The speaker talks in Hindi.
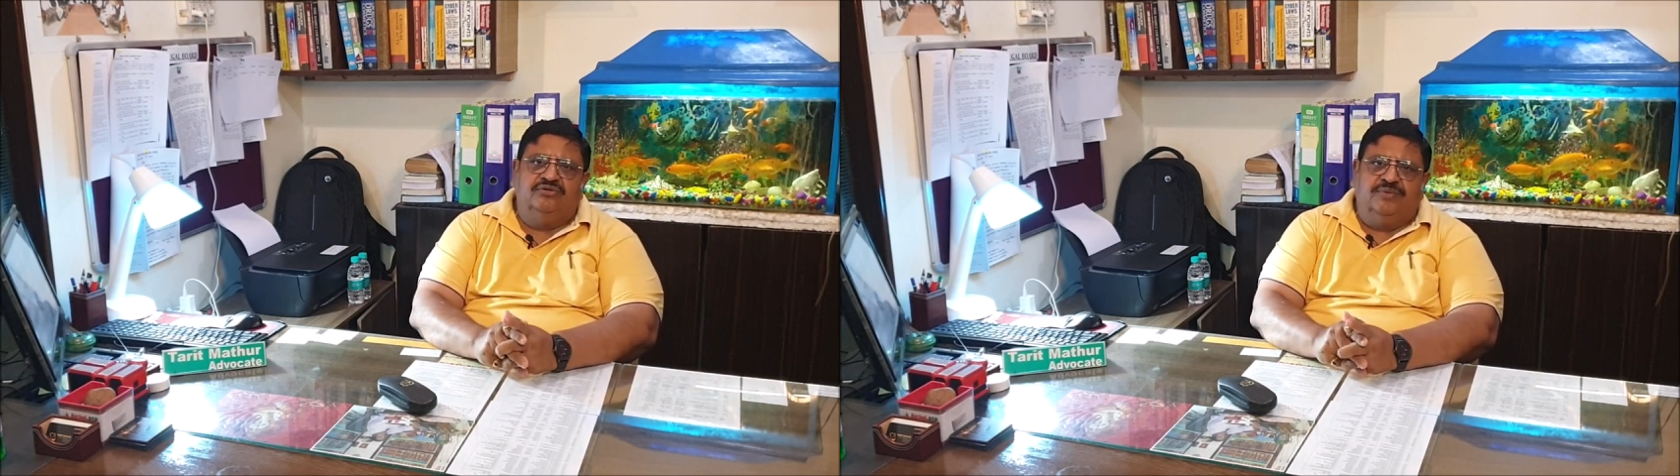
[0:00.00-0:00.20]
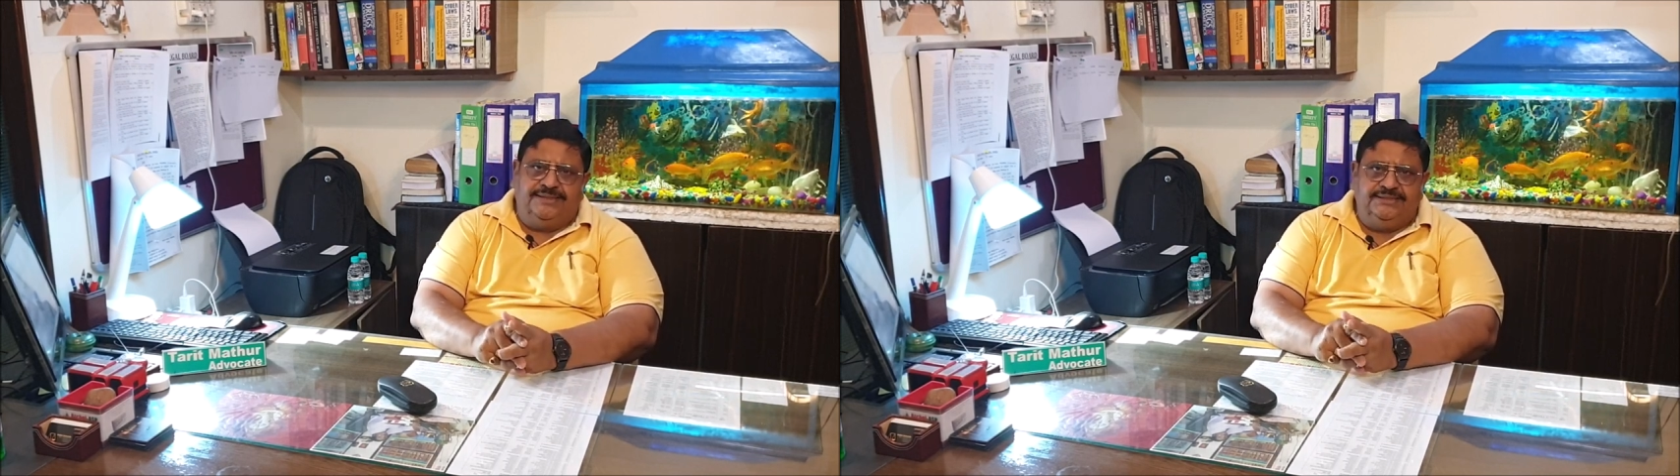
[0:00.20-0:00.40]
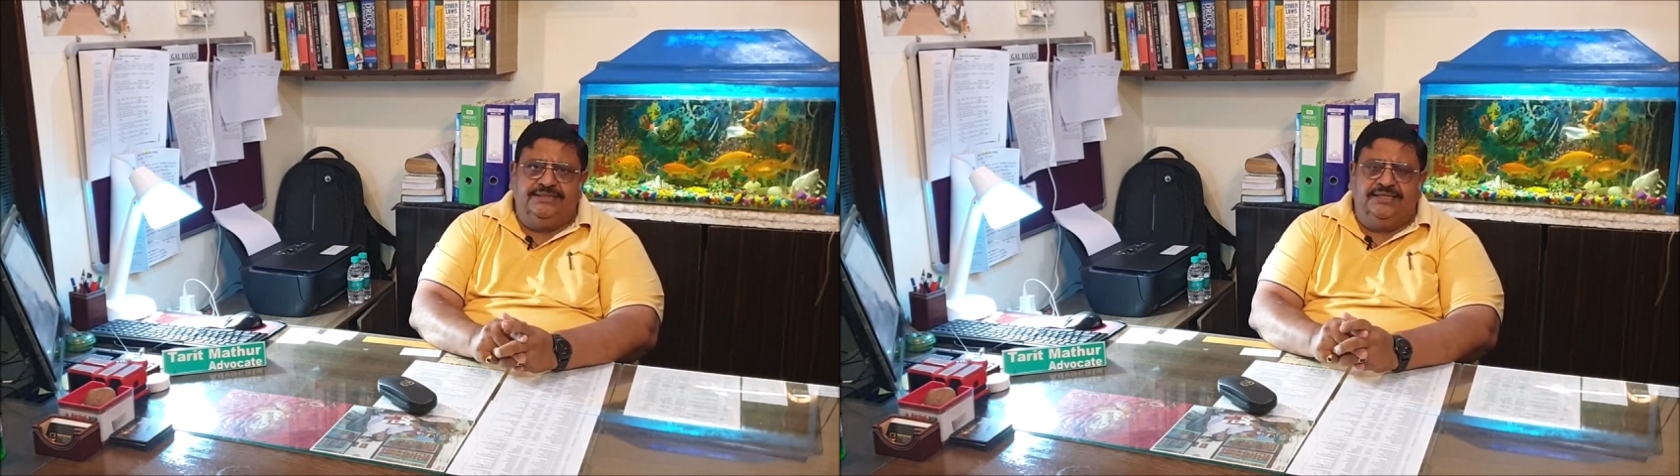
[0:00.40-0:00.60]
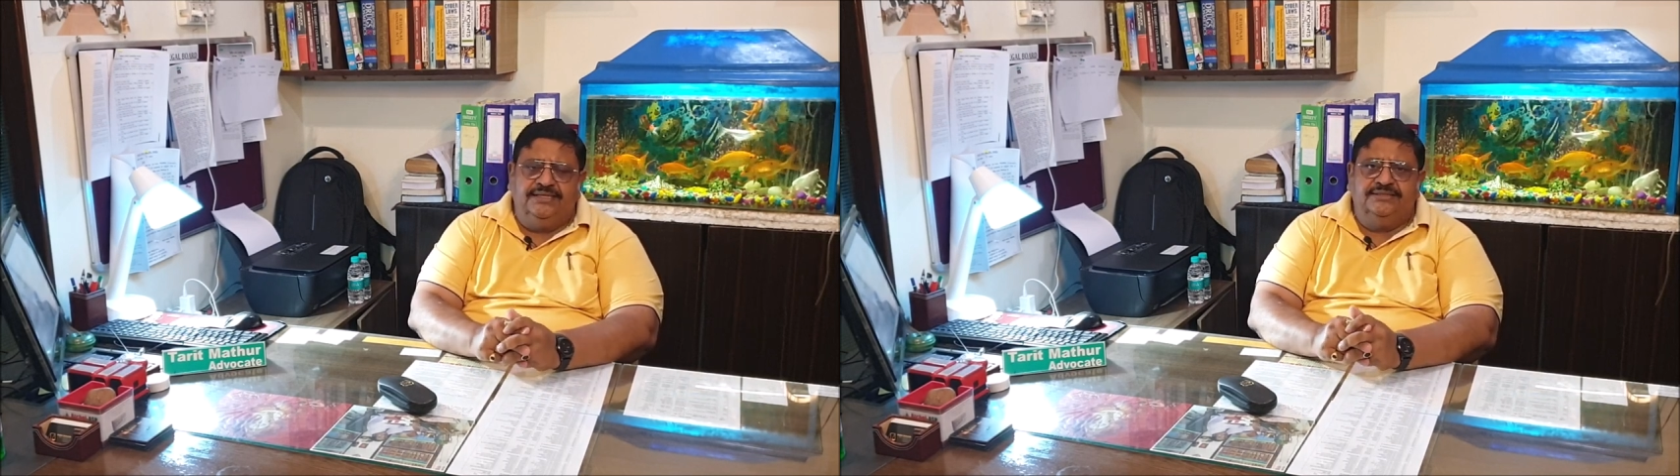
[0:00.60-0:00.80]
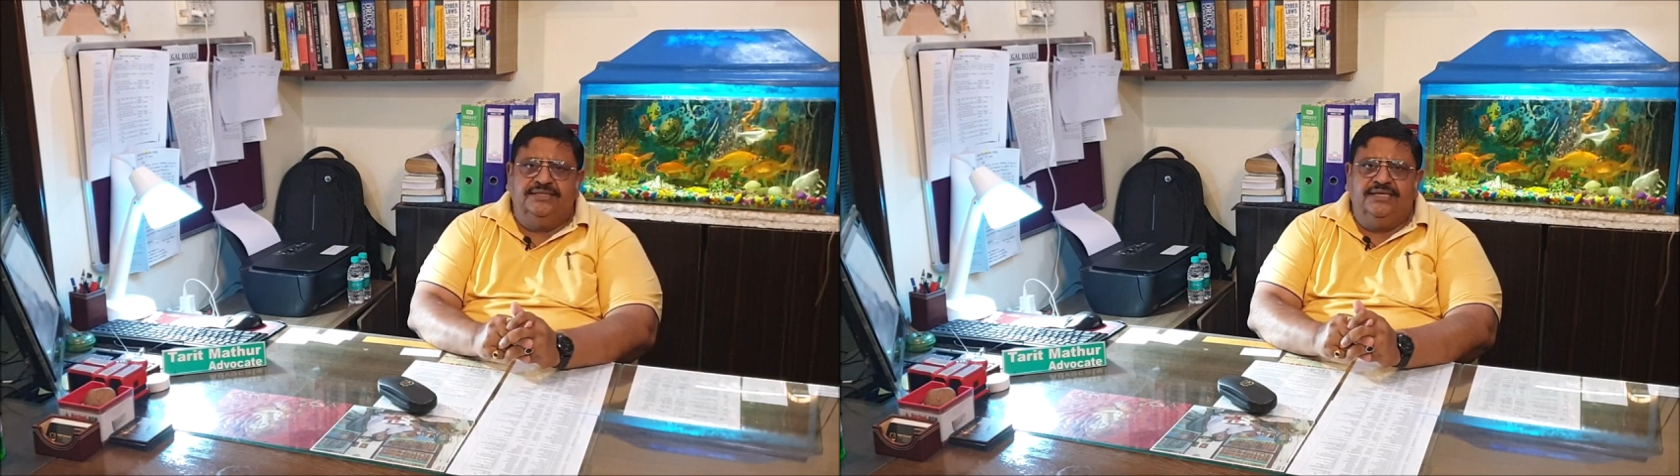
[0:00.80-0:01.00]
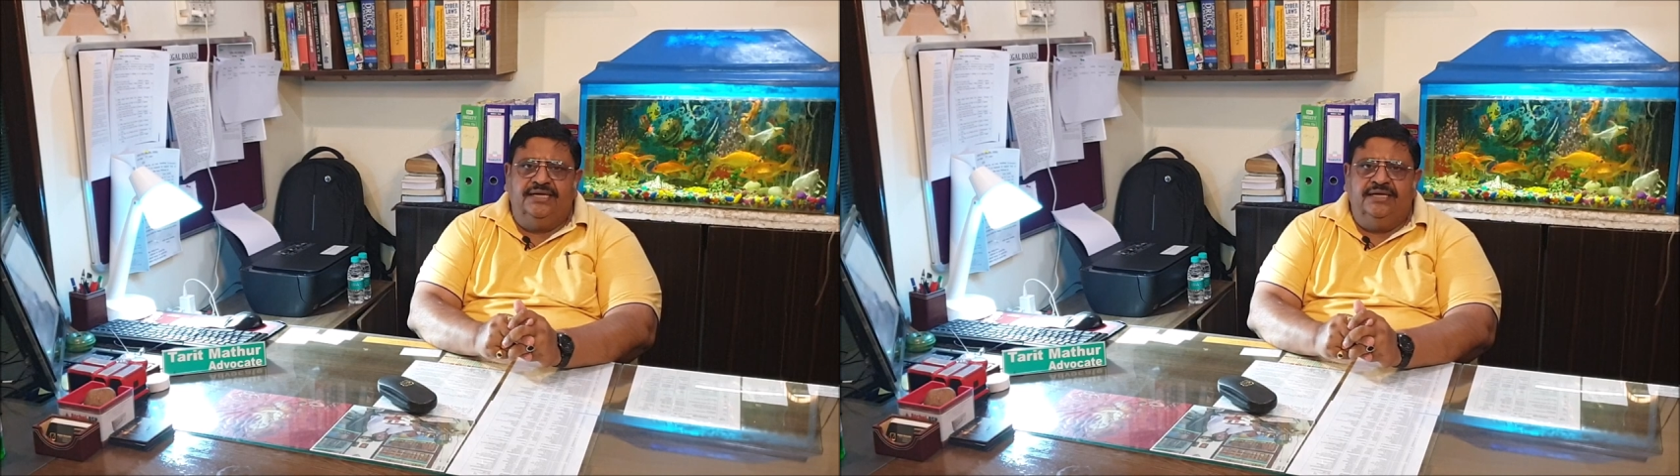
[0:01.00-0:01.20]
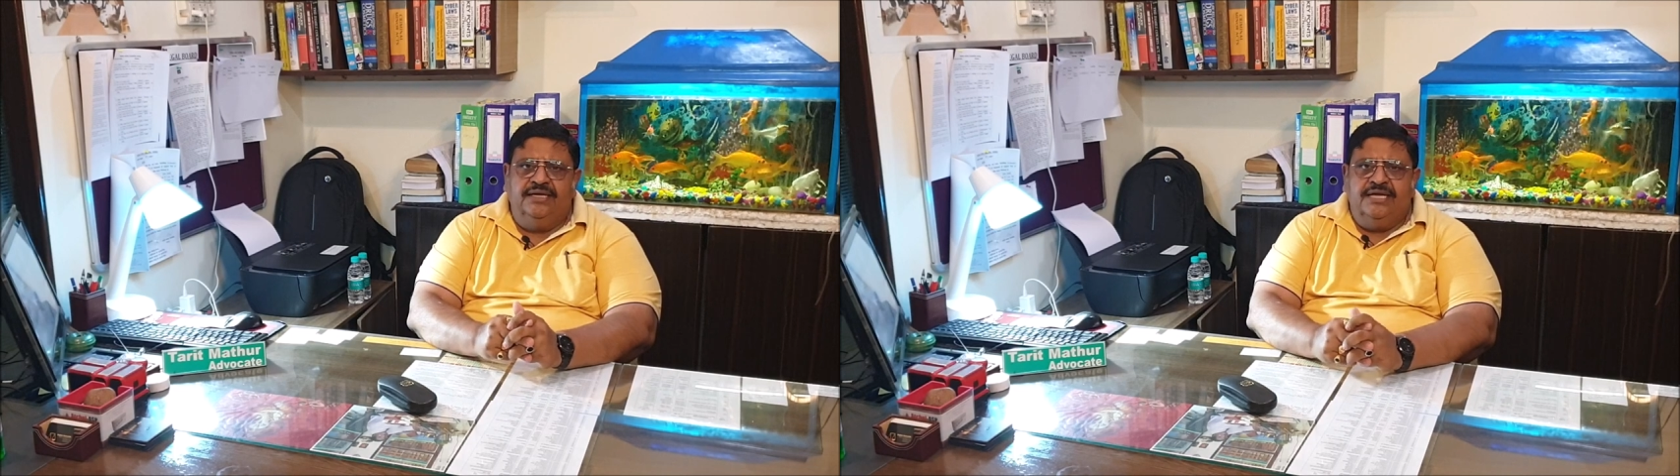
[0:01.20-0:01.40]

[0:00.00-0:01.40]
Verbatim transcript: और फांसी तक की सज़ा है